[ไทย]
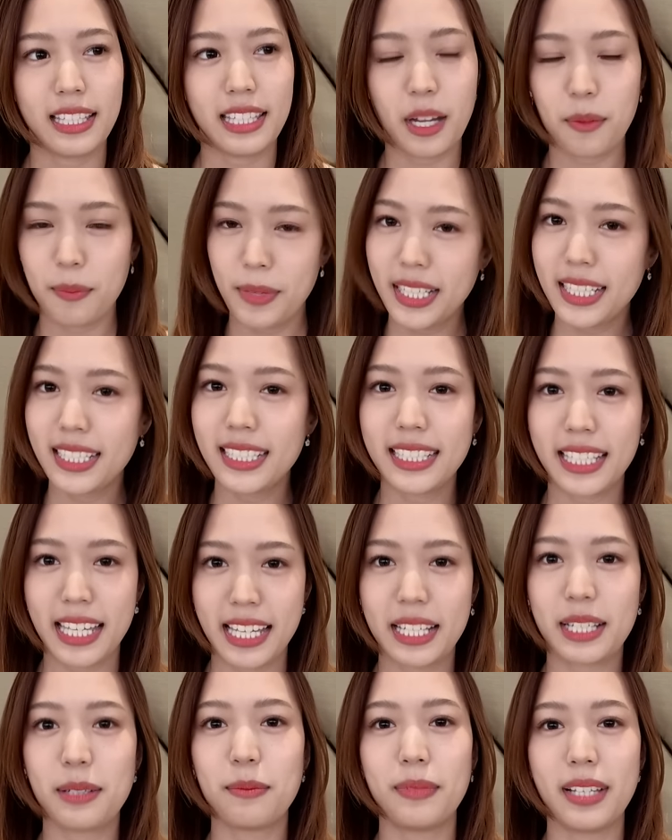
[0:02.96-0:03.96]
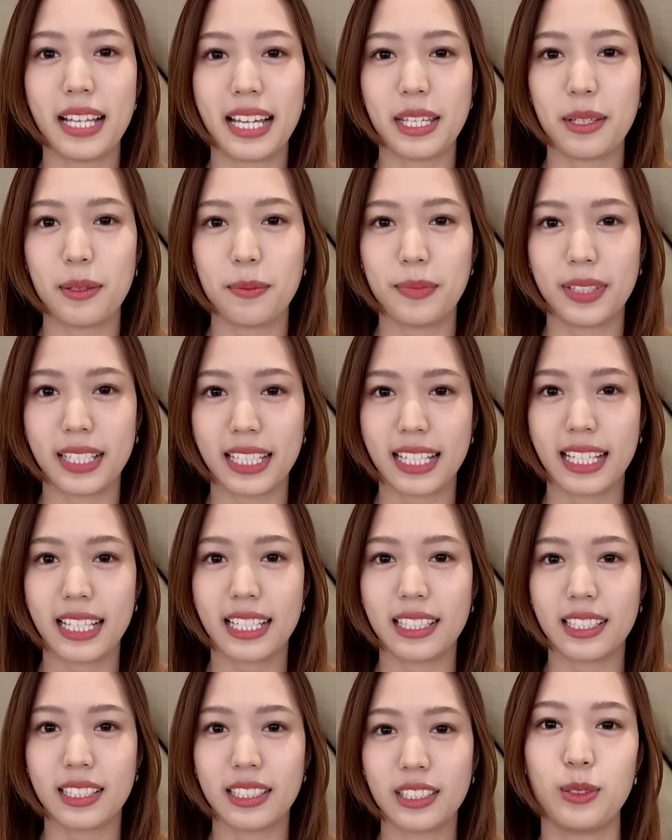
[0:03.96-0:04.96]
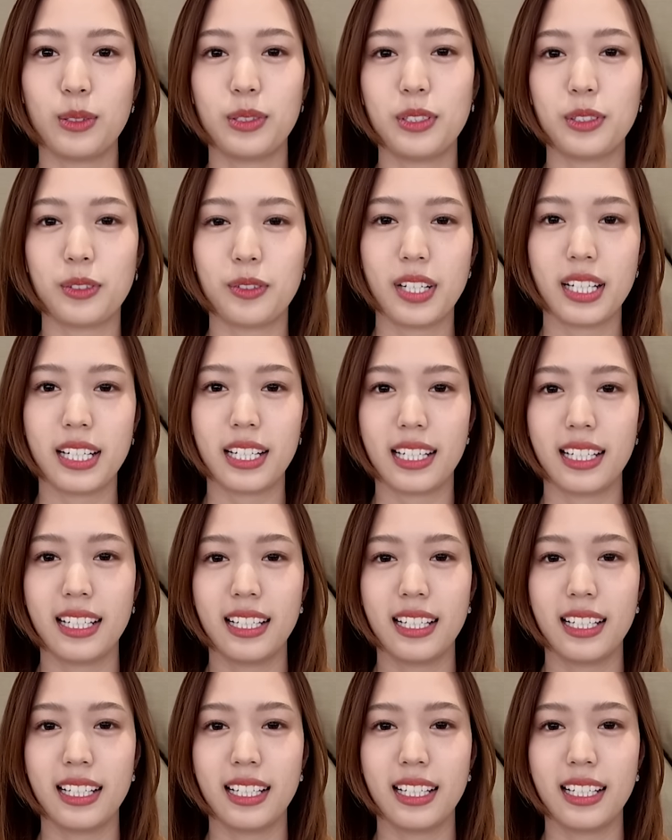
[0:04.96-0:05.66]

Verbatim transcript: ยังไม่เคยเก็งกำไรเหมือนกันรู้สึกว่า